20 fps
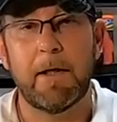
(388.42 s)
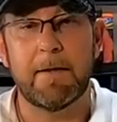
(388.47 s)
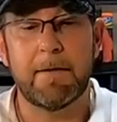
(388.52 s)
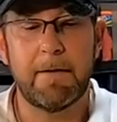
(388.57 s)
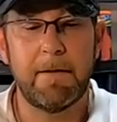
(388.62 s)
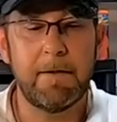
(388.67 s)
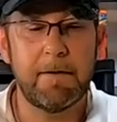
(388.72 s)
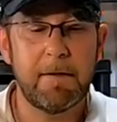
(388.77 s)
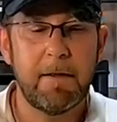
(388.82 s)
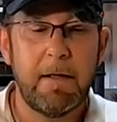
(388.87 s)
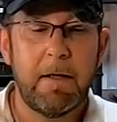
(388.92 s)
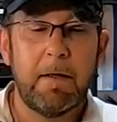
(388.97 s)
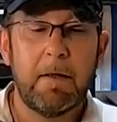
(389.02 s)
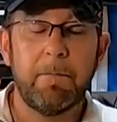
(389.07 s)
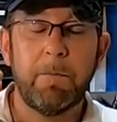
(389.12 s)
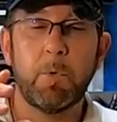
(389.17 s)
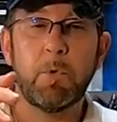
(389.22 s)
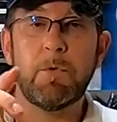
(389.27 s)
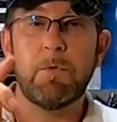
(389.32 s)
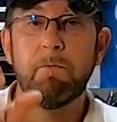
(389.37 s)
à la 6.
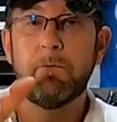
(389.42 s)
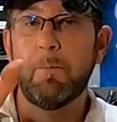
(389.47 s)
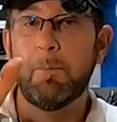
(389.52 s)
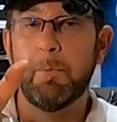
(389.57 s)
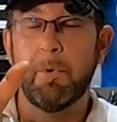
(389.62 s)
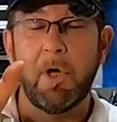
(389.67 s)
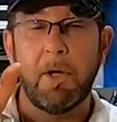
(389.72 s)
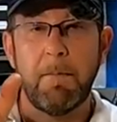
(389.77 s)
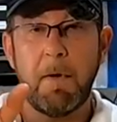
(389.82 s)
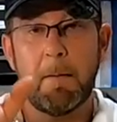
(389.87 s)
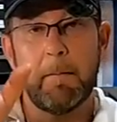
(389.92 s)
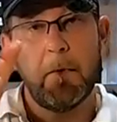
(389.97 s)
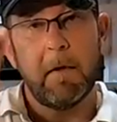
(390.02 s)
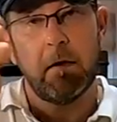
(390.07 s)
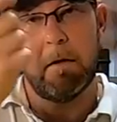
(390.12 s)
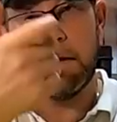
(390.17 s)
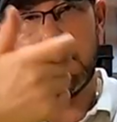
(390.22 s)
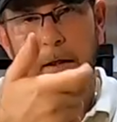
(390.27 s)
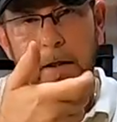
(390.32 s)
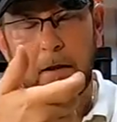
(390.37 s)
Donc vous pourrez même
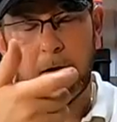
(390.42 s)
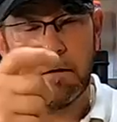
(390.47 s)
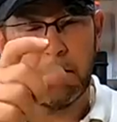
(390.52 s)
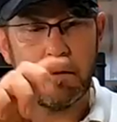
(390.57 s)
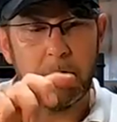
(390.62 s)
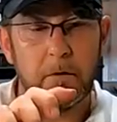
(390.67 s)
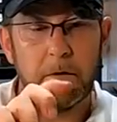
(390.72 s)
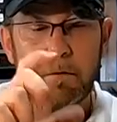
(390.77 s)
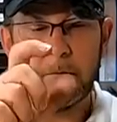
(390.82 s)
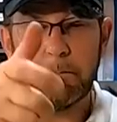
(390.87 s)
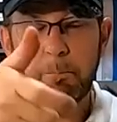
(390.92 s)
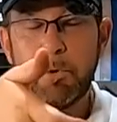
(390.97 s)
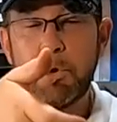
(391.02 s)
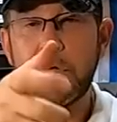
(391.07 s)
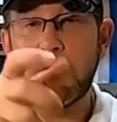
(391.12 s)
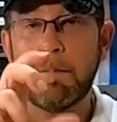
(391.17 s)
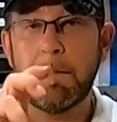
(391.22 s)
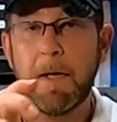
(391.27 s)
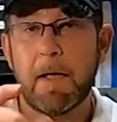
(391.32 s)
les euh, bouger de